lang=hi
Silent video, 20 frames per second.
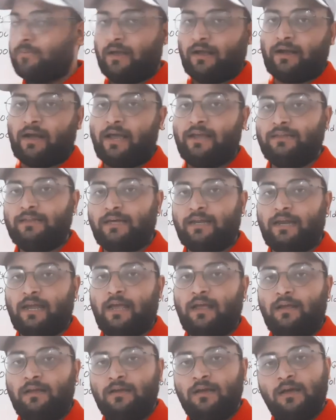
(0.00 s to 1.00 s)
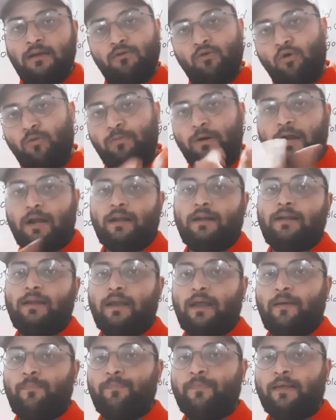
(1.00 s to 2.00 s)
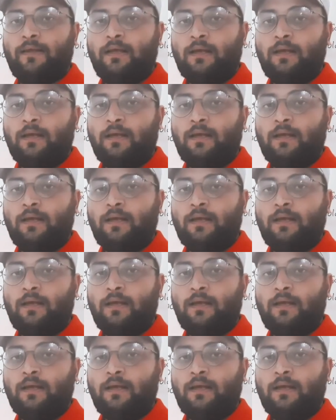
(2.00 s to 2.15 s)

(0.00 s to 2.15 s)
महंगाई दरें हैं वो बढ़ रही हैं